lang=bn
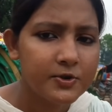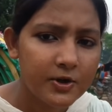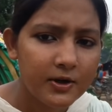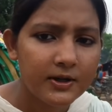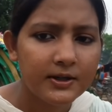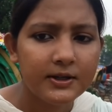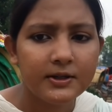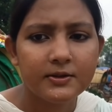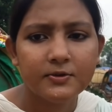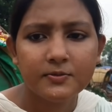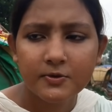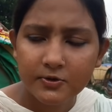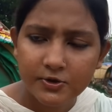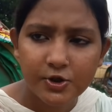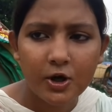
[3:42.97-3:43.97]
চলে
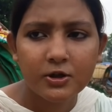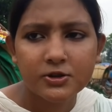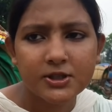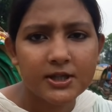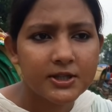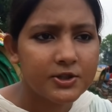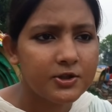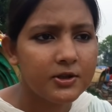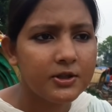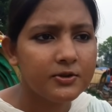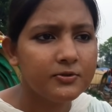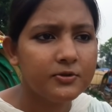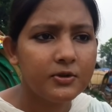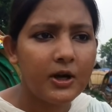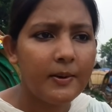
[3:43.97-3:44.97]
কিন্তু সংসারে চলে
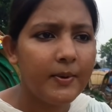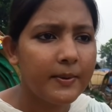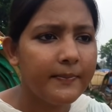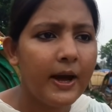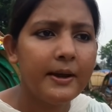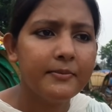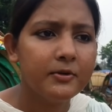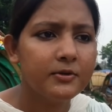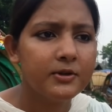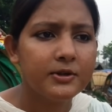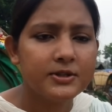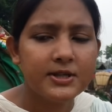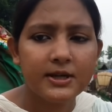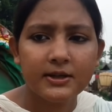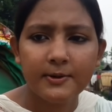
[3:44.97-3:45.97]
কিন্তু আমার ভাই
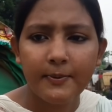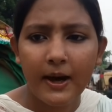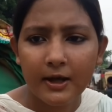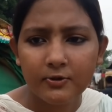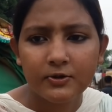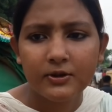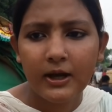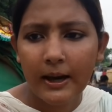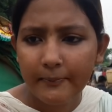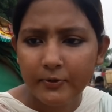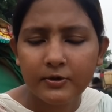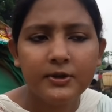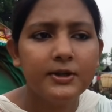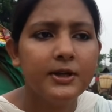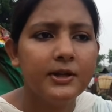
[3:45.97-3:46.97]
বোনগুলো যে একটা ভালো
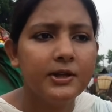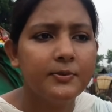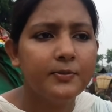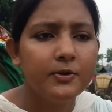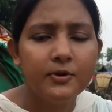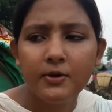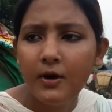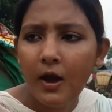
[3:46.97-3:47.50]
কাপড় কিনে দিব